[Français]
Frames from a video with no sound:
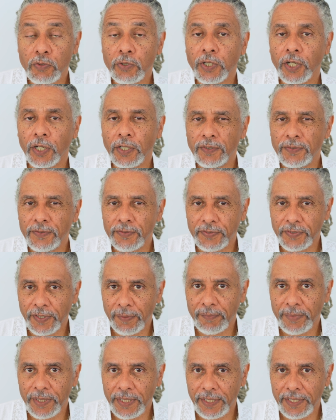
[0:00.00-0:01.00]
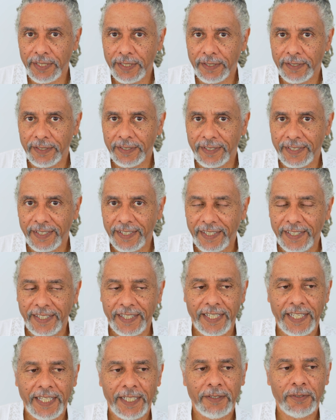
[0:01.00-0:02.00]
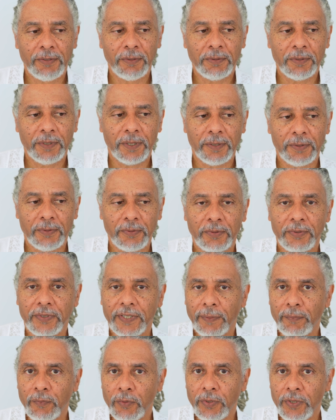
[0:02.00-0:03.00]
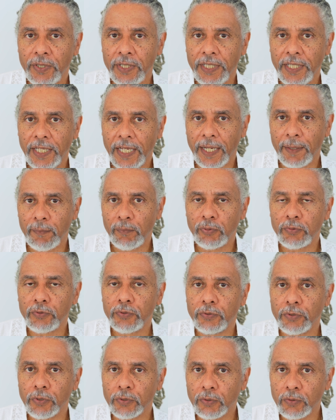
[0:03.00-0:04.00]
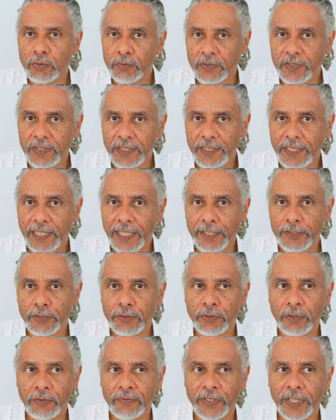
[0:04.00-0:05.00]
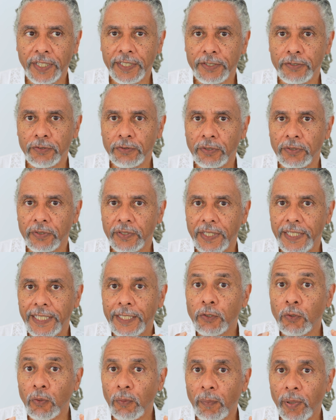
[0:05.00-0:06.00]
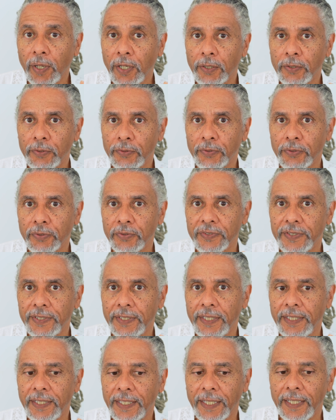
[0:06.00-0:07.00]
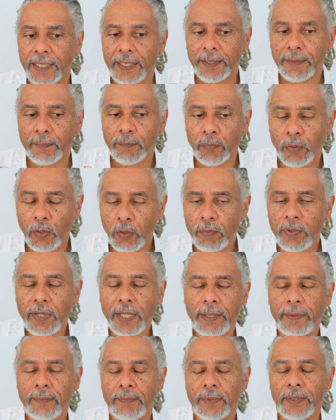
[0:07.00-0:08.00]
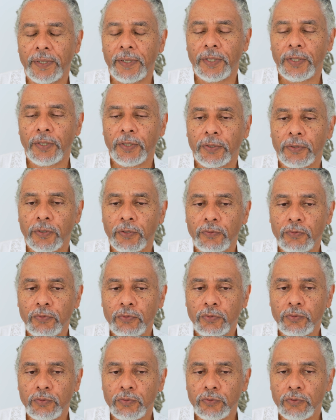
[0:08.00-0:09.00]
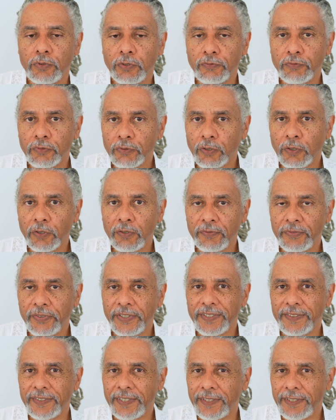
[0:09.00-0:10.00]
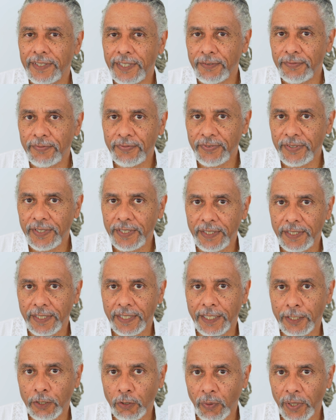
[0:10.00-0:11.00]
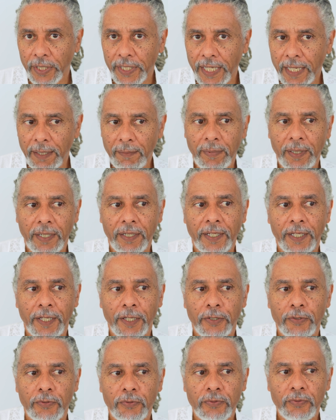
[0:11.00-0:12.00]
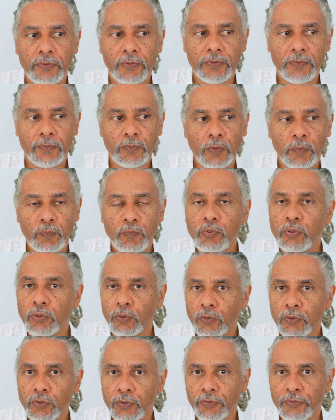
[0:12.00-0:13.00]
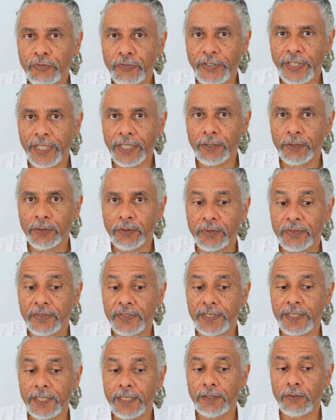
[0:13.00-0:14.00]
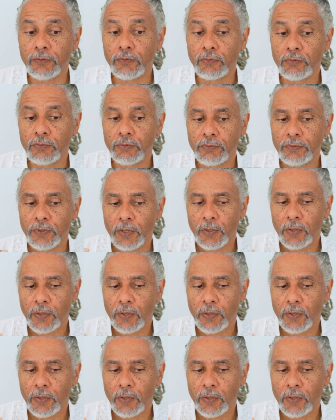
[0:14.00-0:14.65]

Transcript: une grande famille et donc nous amener à plus de considération vers les autres et comprendre que ces problèmes que nous devons relever, ces défis incroyables, nous ne pourrons le faire que si nous